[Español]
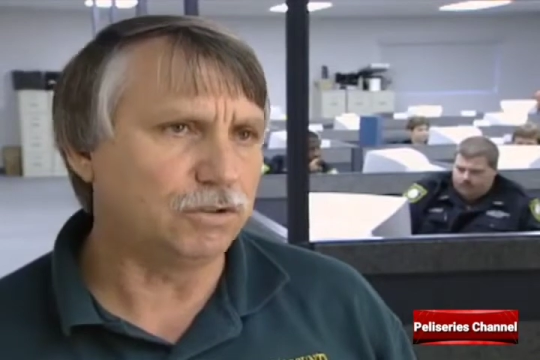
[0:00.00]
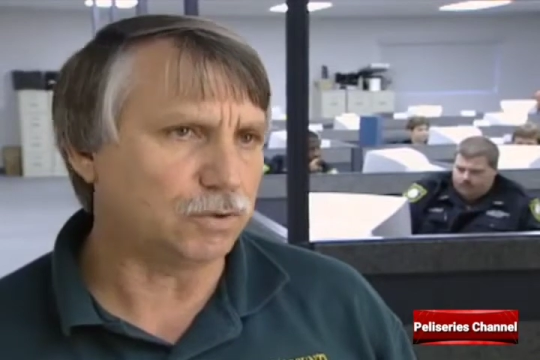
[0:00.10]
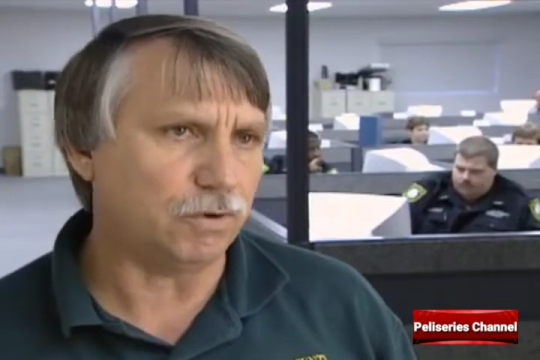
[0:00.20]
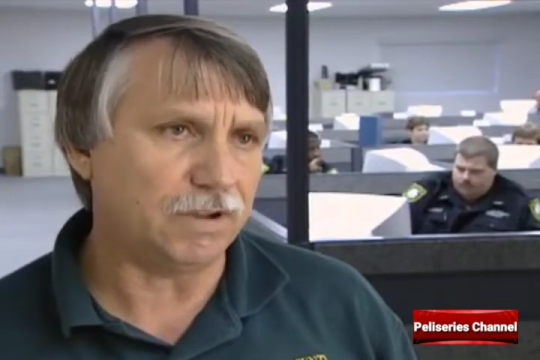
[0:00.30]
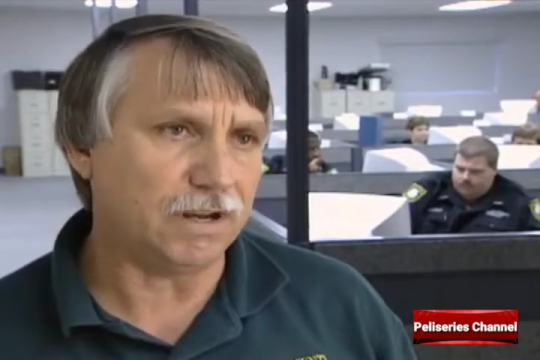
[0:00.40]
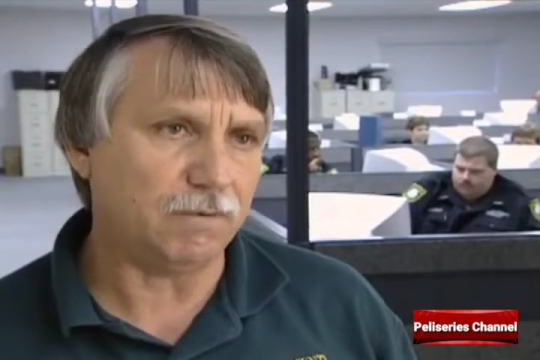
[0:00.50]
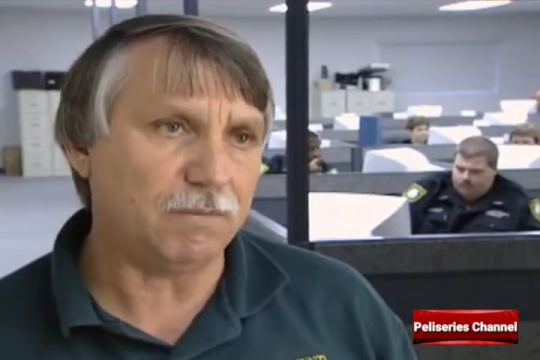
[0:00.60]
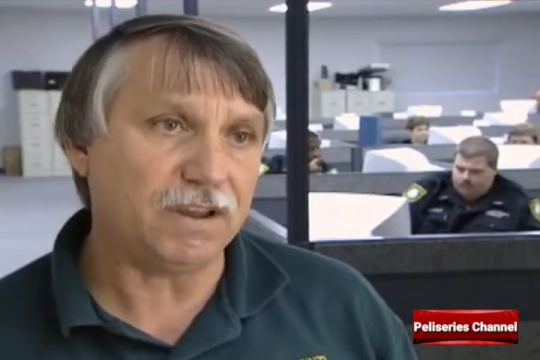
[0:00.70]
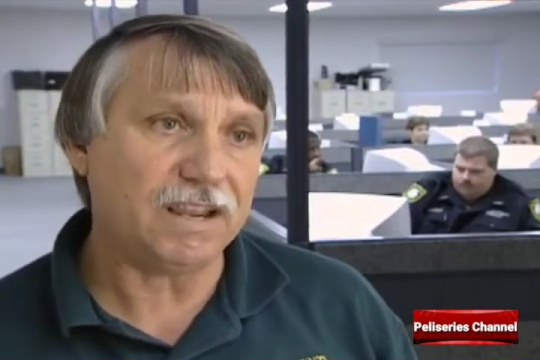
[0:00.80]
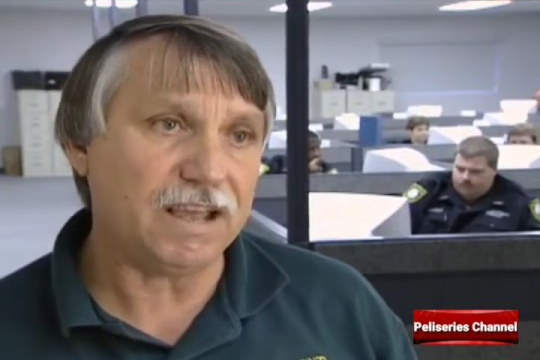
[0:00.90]
No es algo que
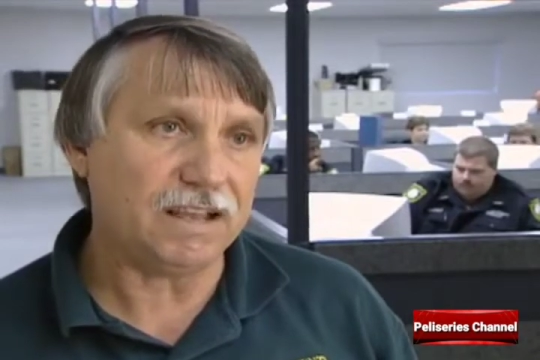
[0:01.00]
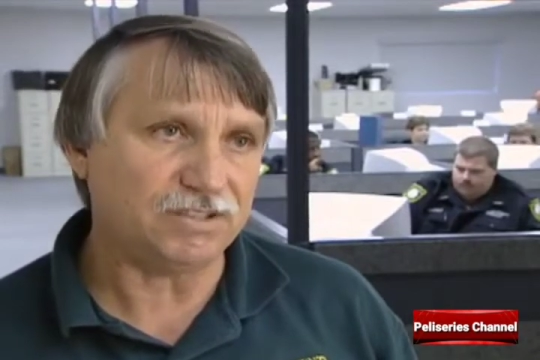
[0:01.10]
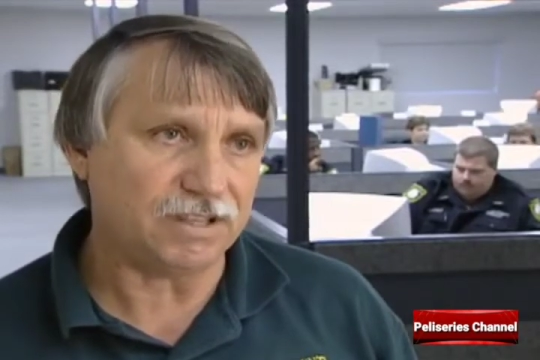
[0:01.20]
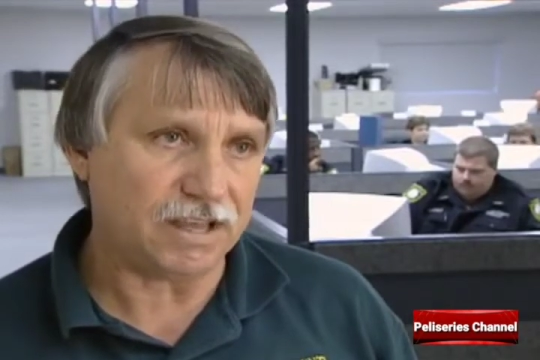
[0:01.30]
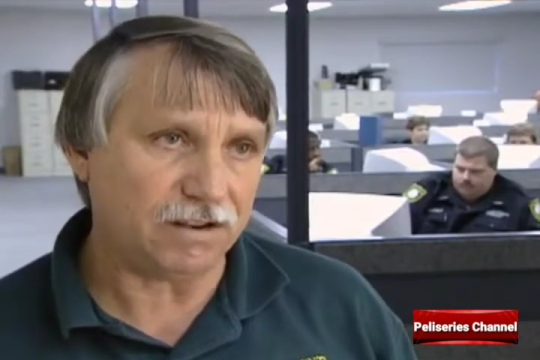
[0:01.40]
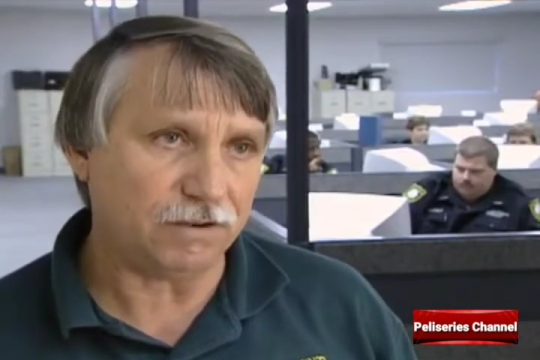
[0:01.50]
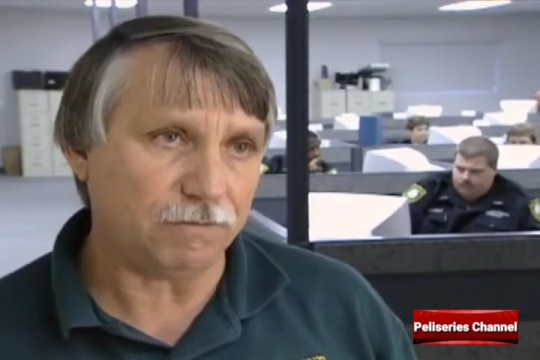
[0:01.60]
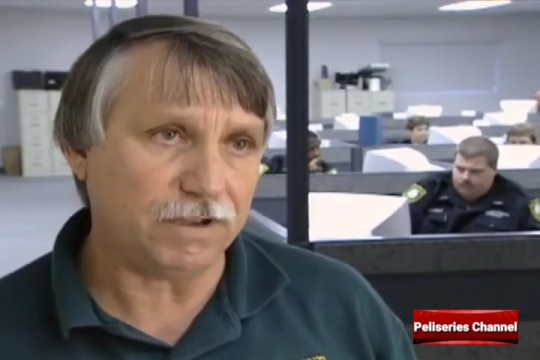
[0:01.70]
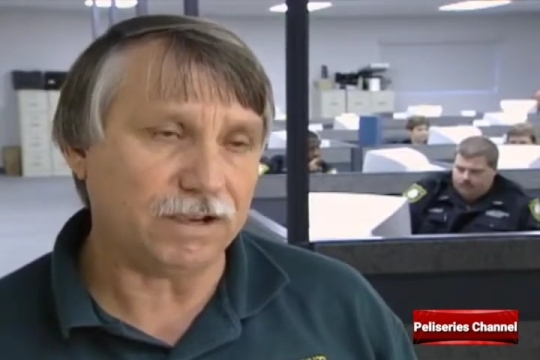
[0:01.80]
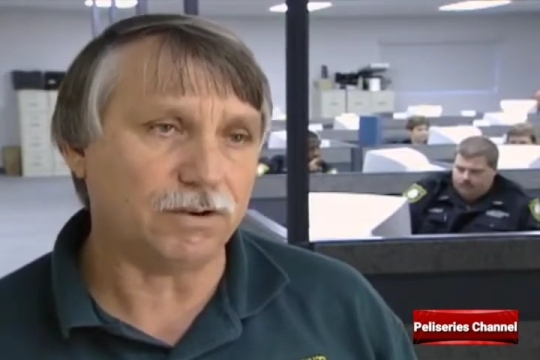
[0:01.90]
todos tuviesen en
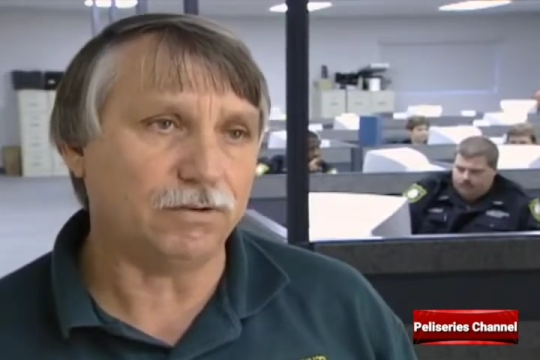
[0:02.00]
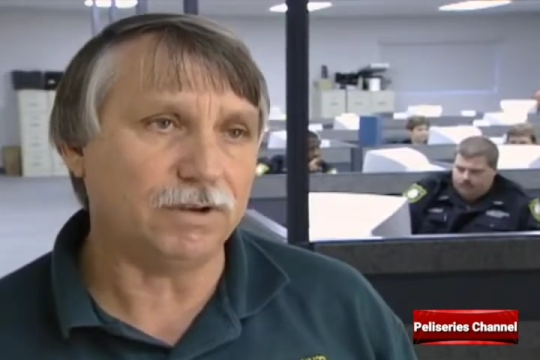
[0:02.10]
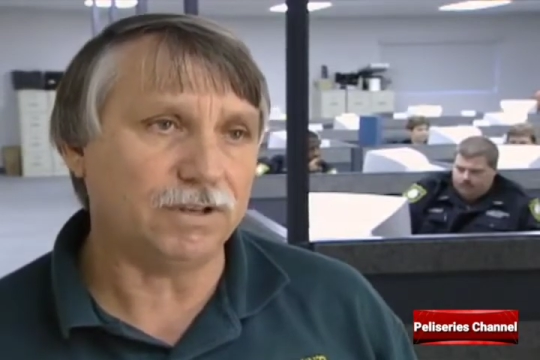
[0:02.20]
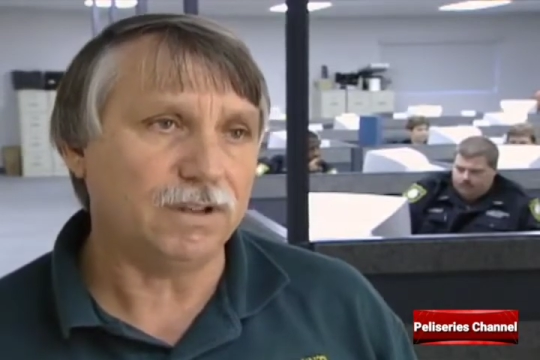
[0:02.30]
su auto,